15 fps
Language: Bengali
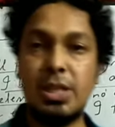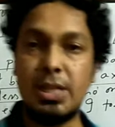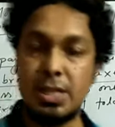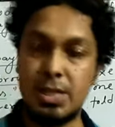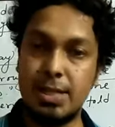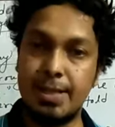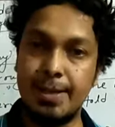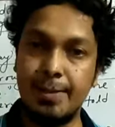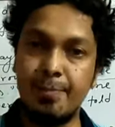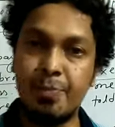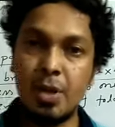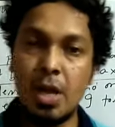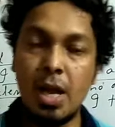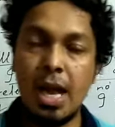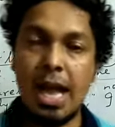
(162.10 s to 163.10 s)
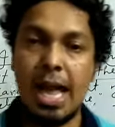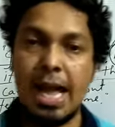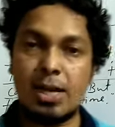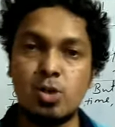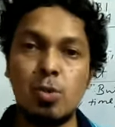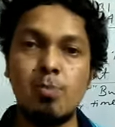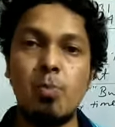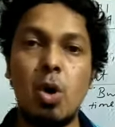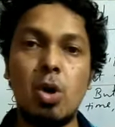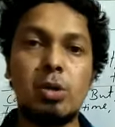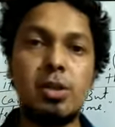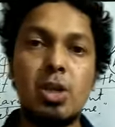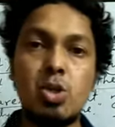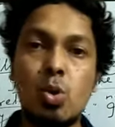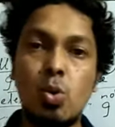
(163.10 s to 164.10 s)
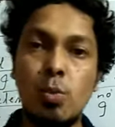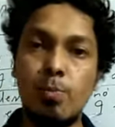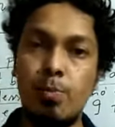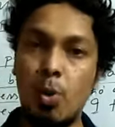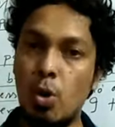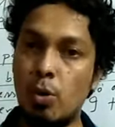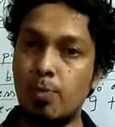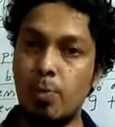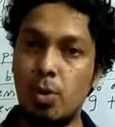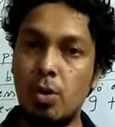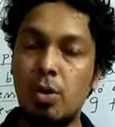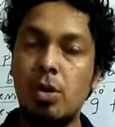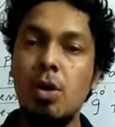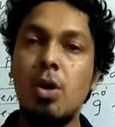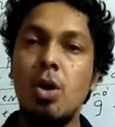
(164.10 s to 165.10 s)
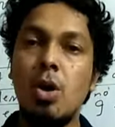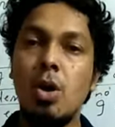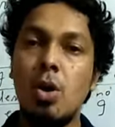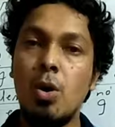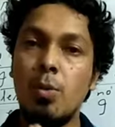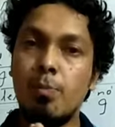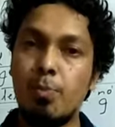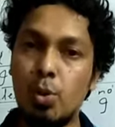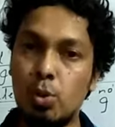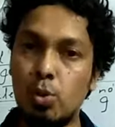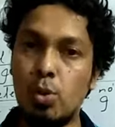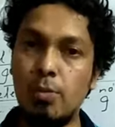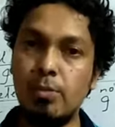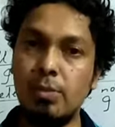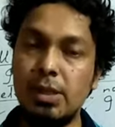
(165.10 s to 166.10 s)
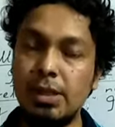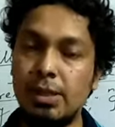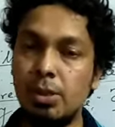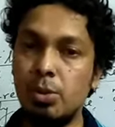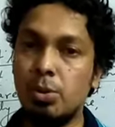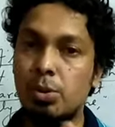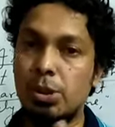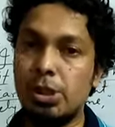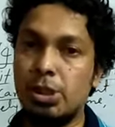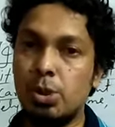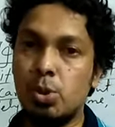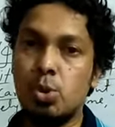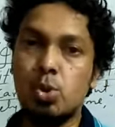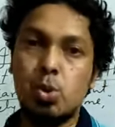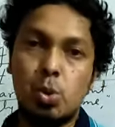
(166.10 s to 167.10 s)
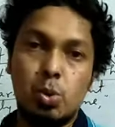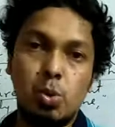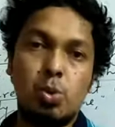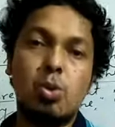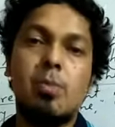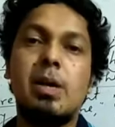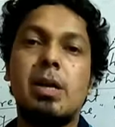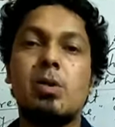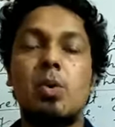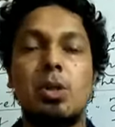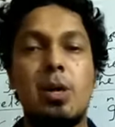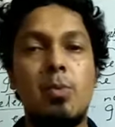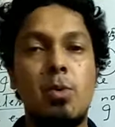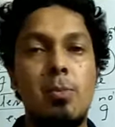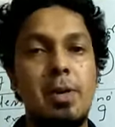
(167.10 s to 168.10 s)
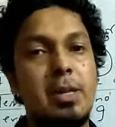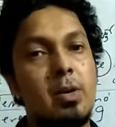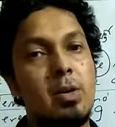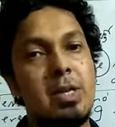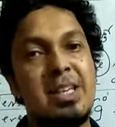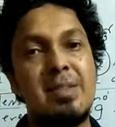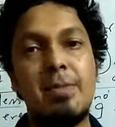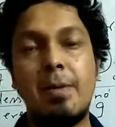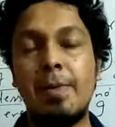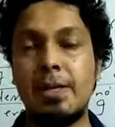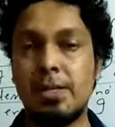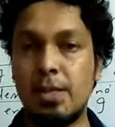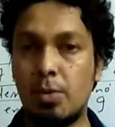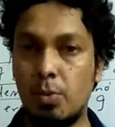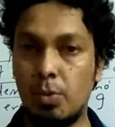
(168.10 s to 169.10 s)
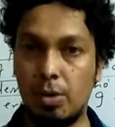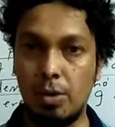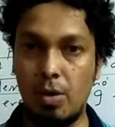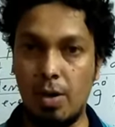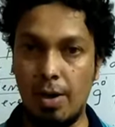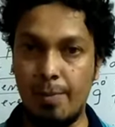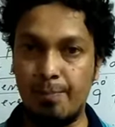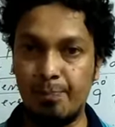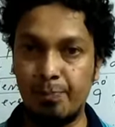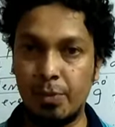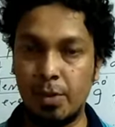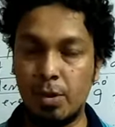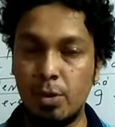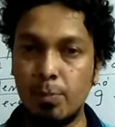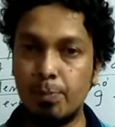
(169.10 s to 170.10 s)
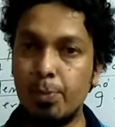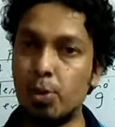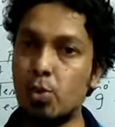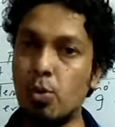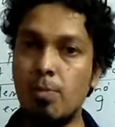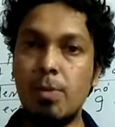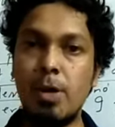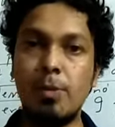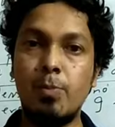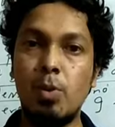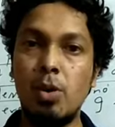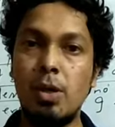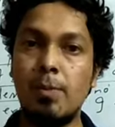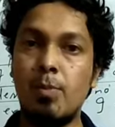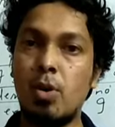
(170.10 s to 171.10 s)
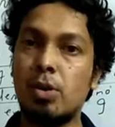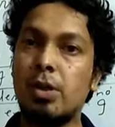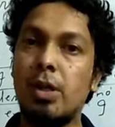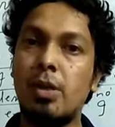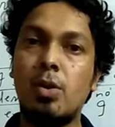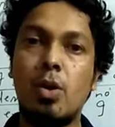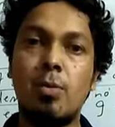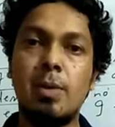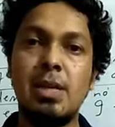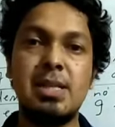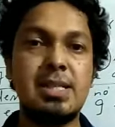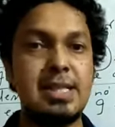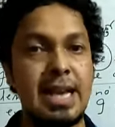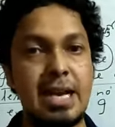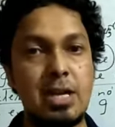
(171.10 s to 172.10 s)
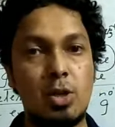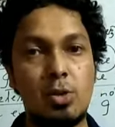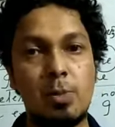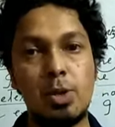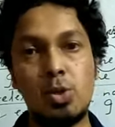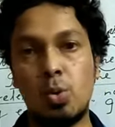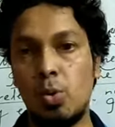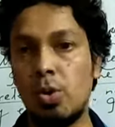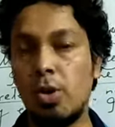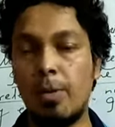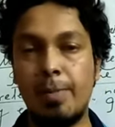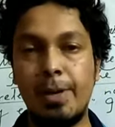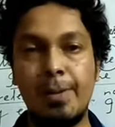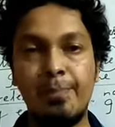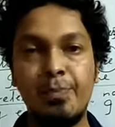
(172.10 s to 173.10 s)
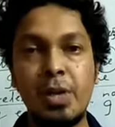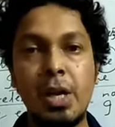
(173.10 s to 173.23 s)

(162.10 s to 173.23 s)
শিখেছি একজন বক্তা যখন পরপর প্রথম দ্বিতীয় তৃতীয় চতুর্থবার কথা বলবে তাহলে কিভাবে অ্যান্সার করতে হয় প্রথমবার বললে বক্তা নর্মালি সেইড অথবা টোল্ড হবে